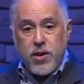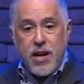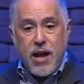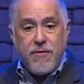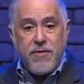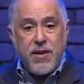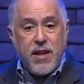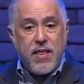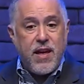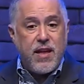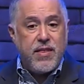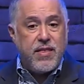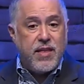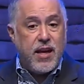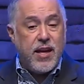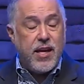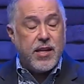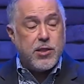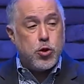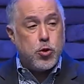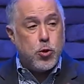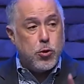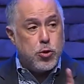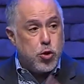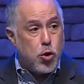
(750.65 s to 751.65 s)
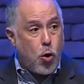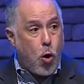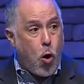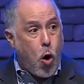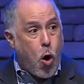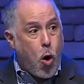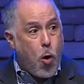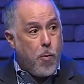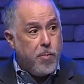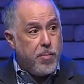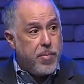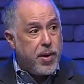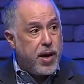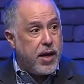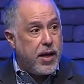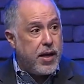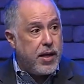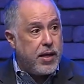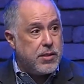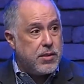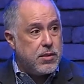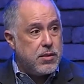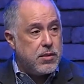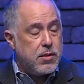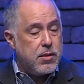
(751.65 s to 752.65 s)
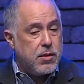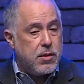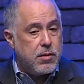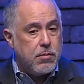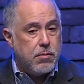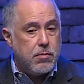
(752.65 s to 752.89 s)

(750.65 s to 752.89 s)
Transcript: la vida de estos hombres,